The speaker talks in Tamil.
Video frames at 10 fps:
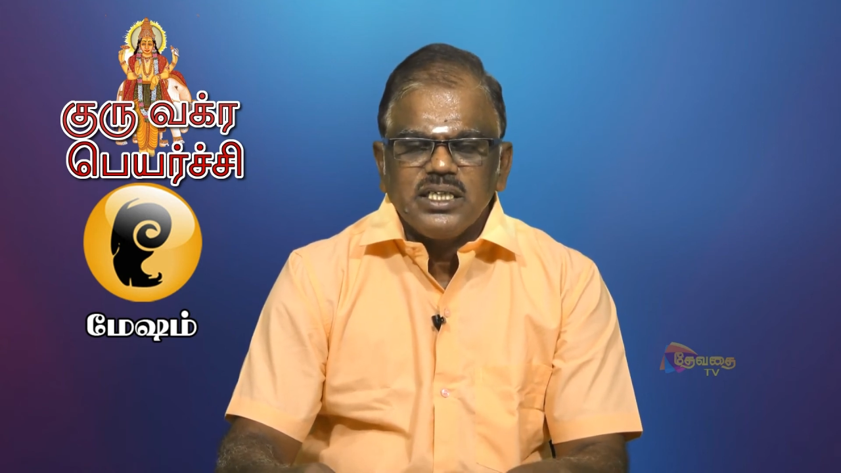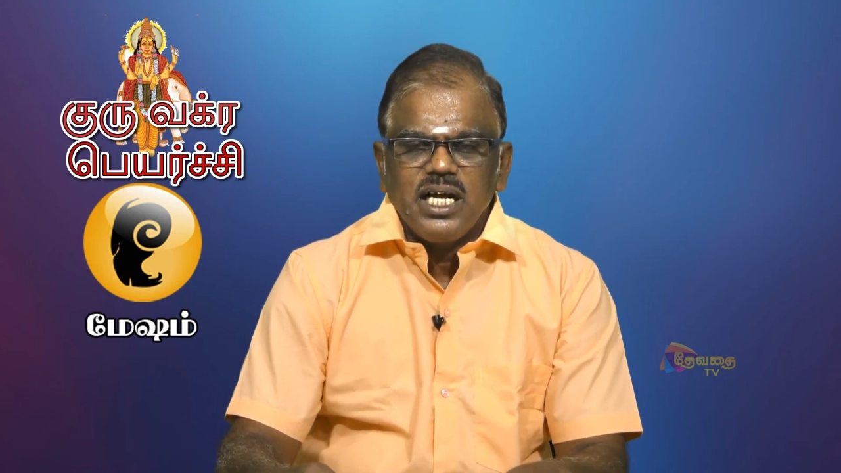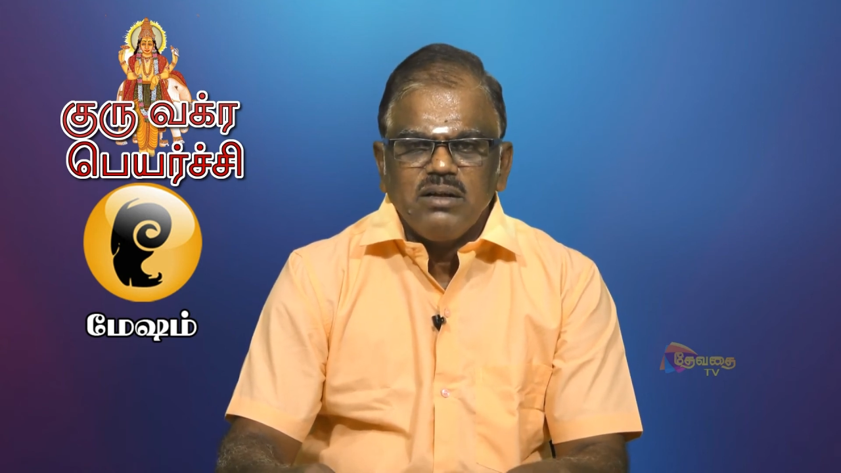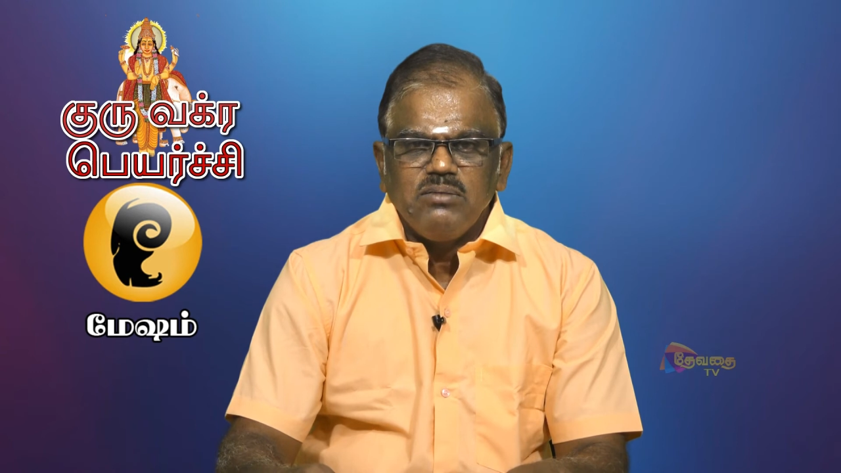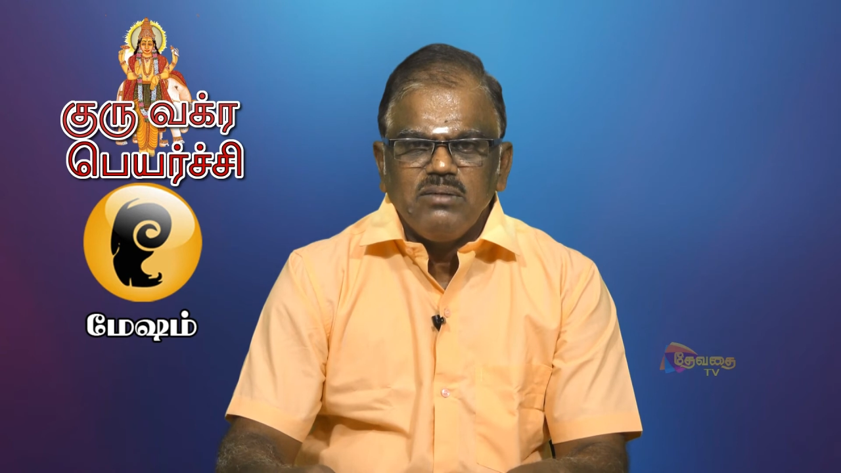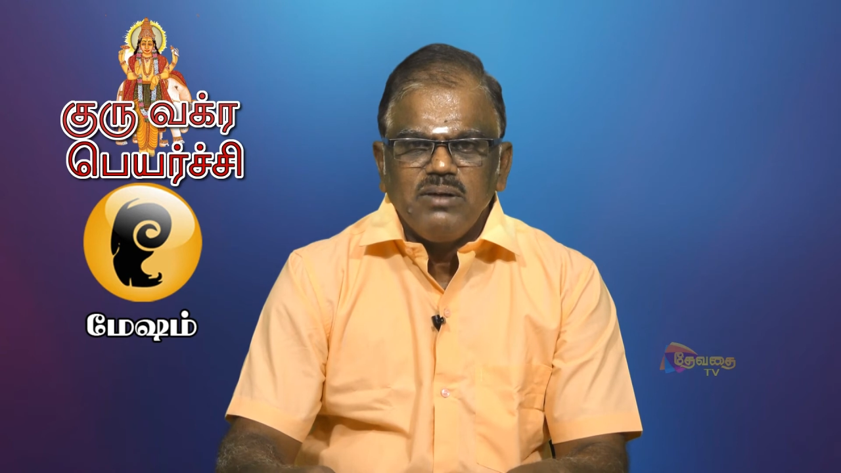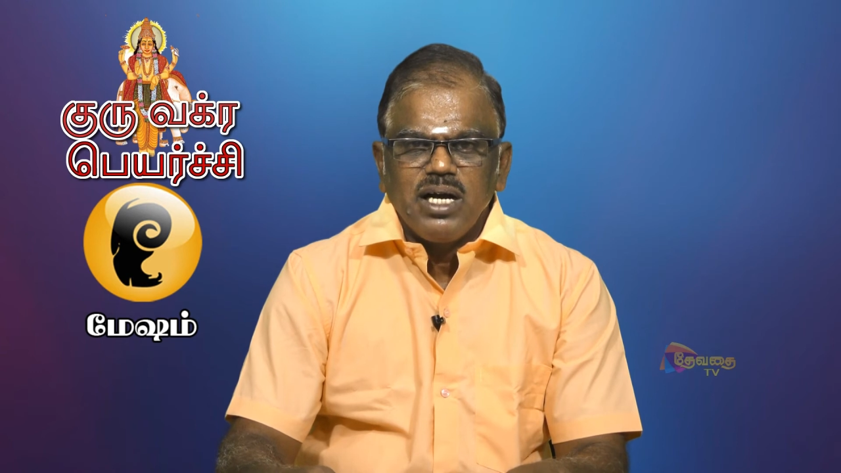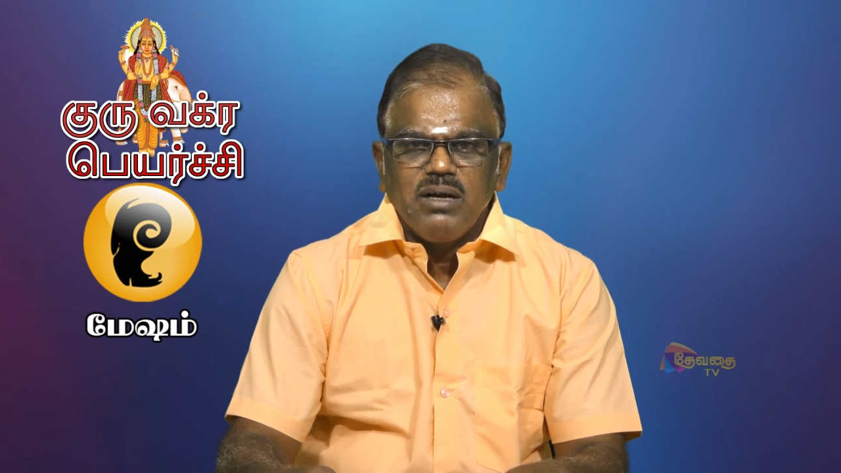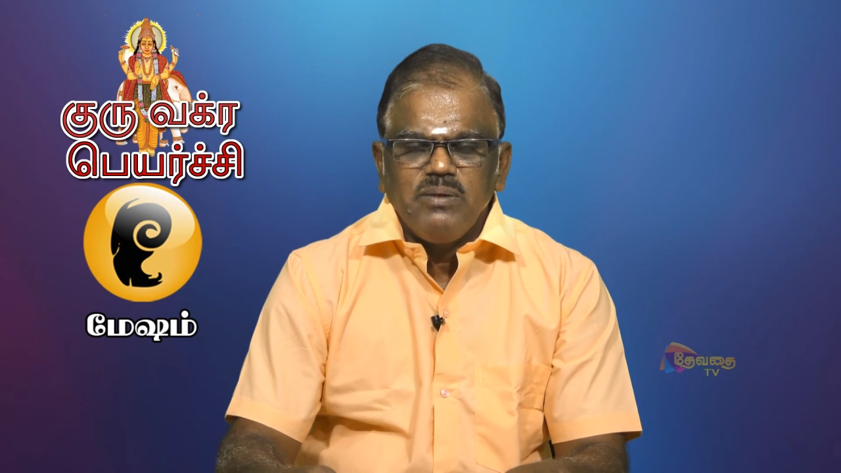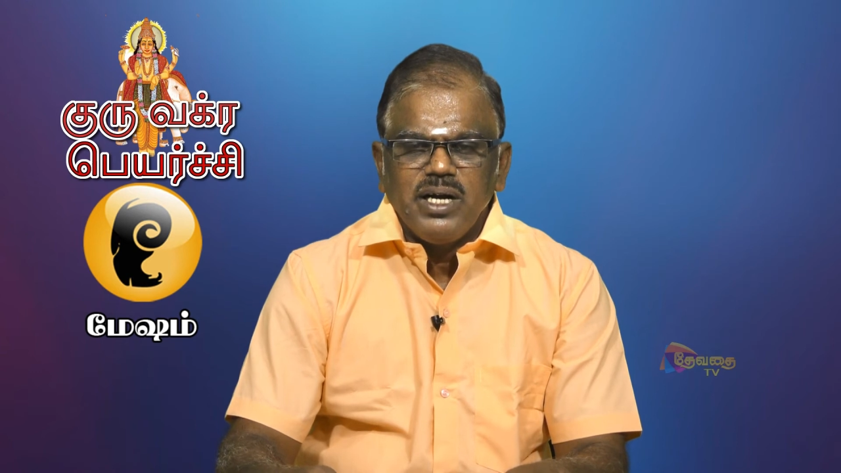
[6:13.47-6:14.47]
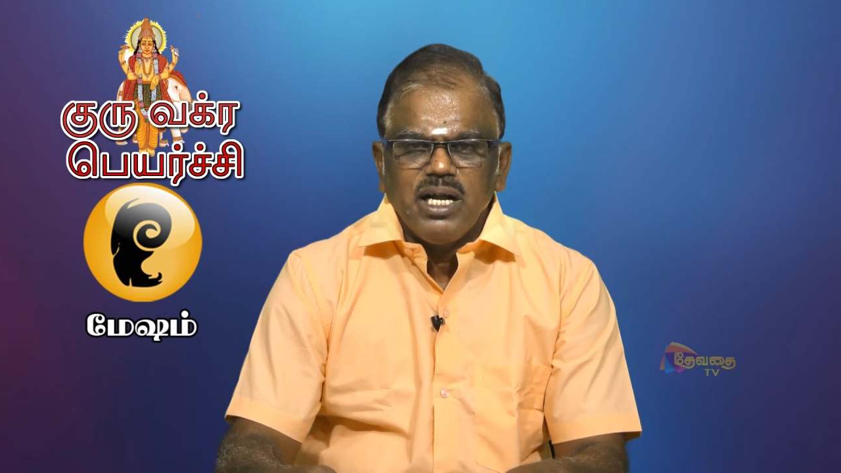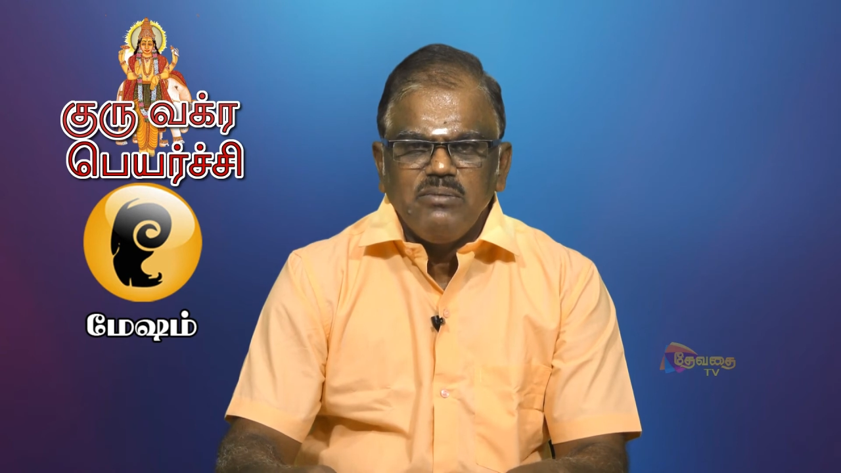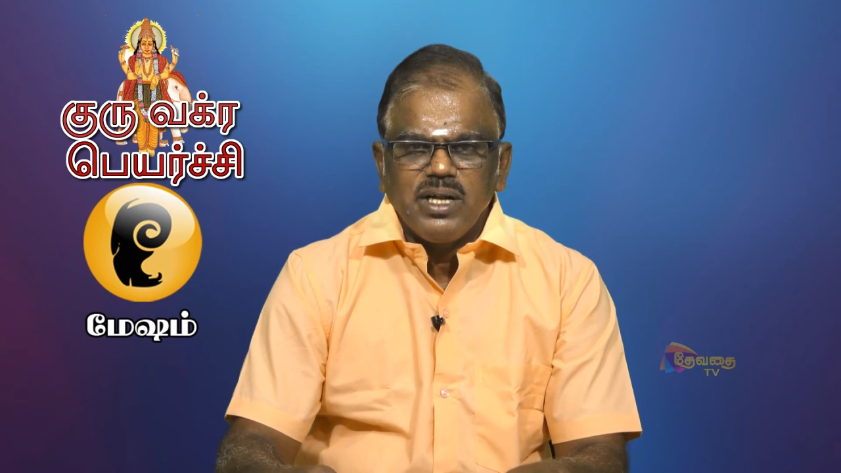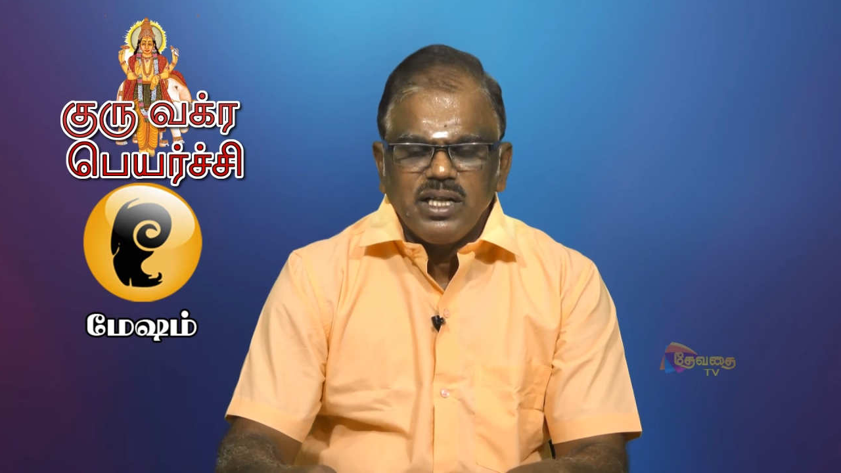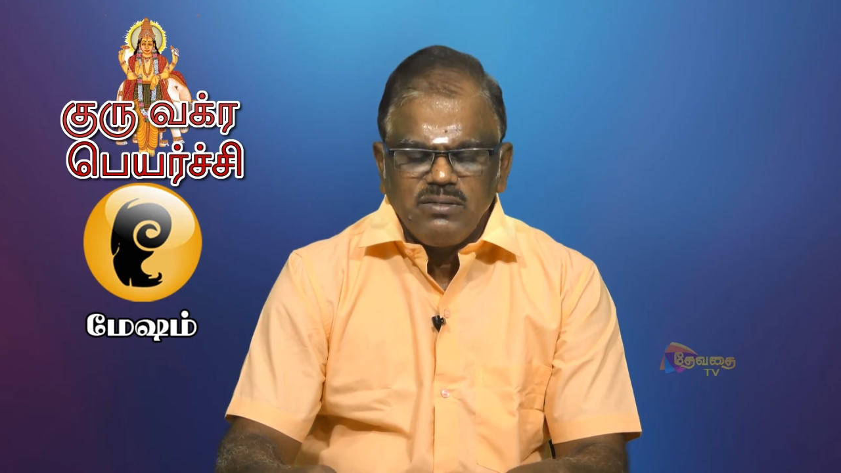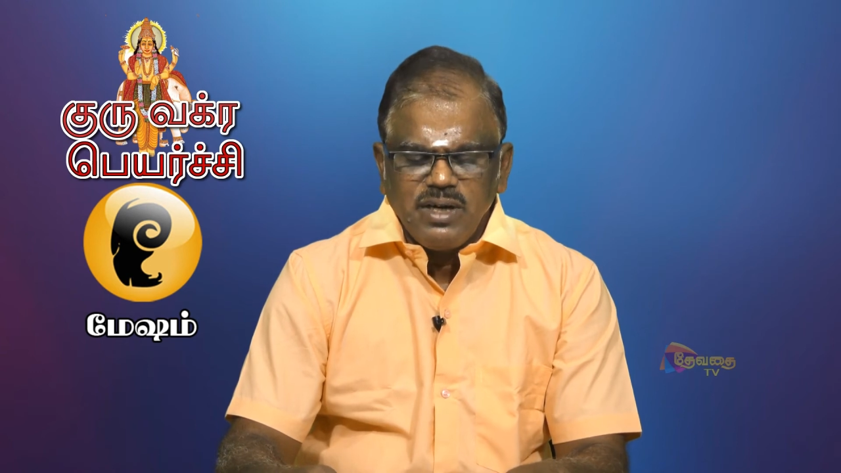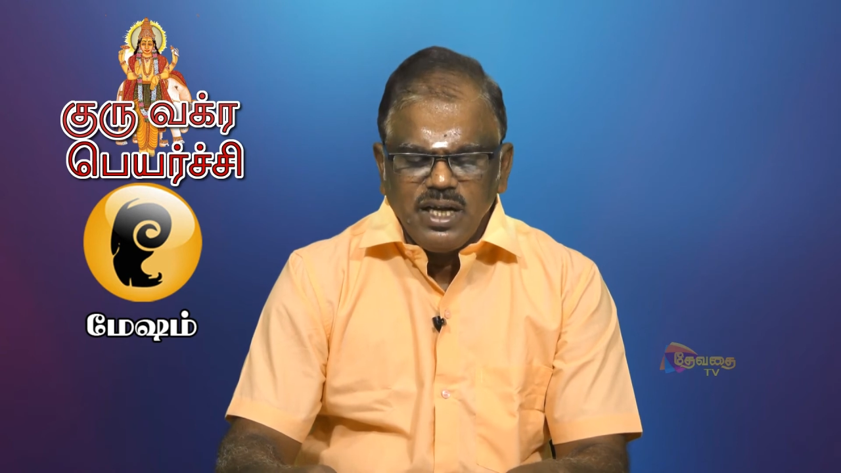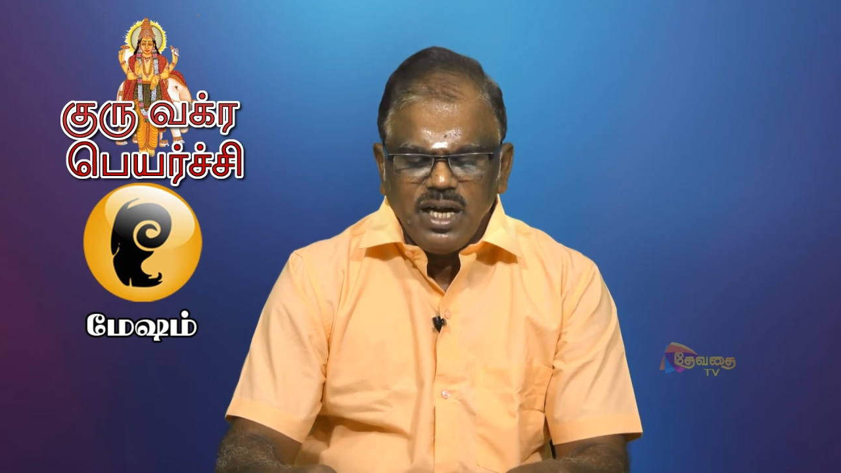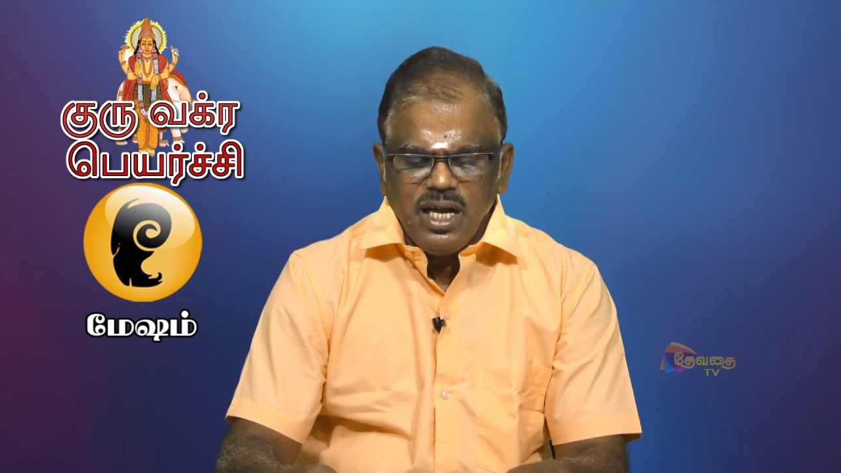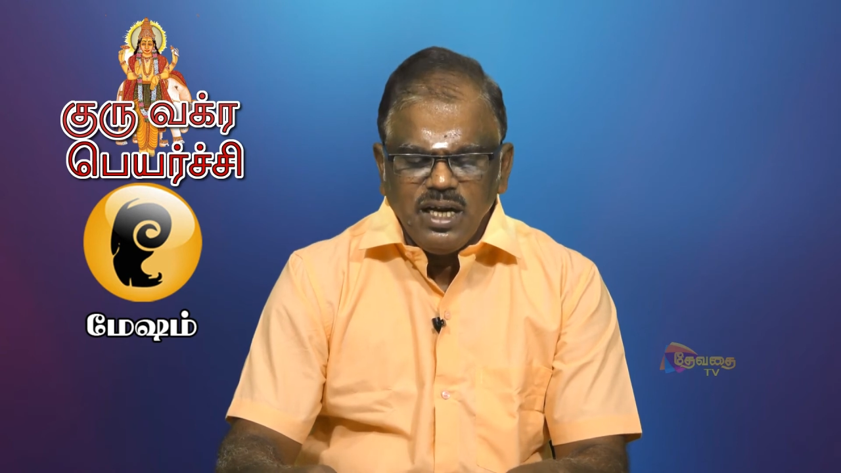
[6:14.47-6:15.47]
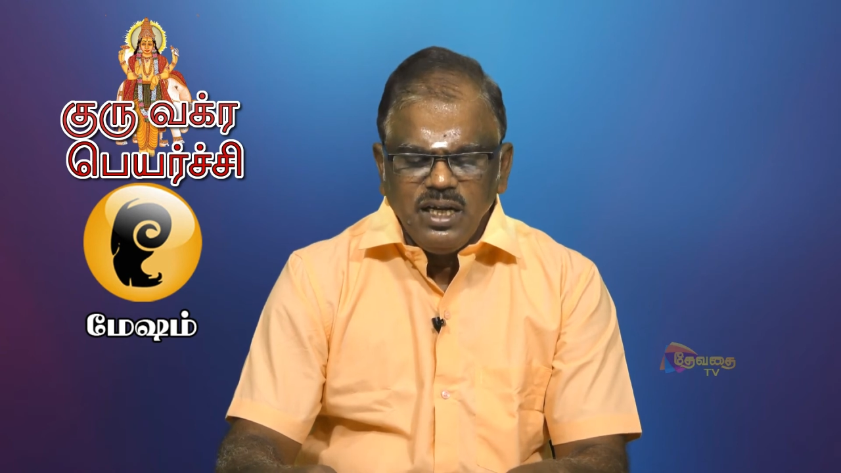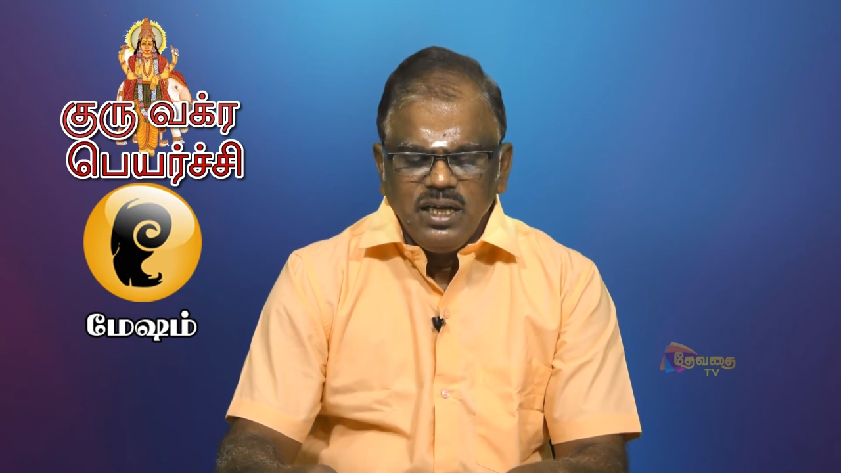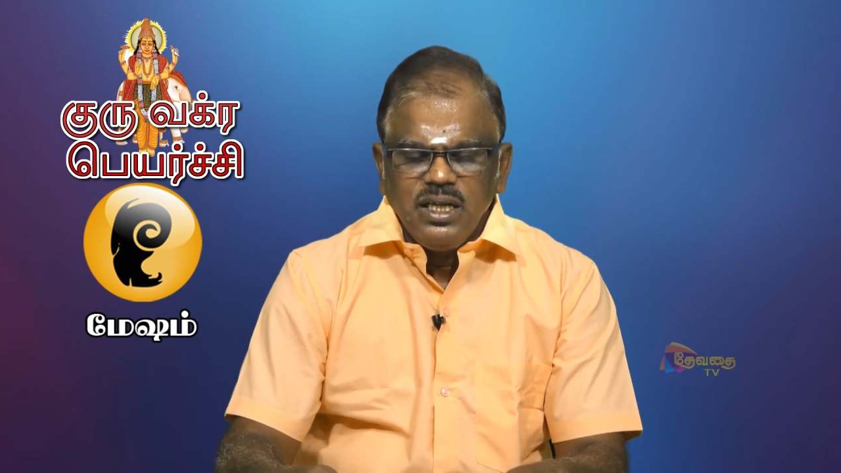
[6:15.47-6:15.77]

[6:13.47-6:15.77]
ஸ்தான பலமாக பன்னெண்டாம் இடத்துக்கு வருகிறார்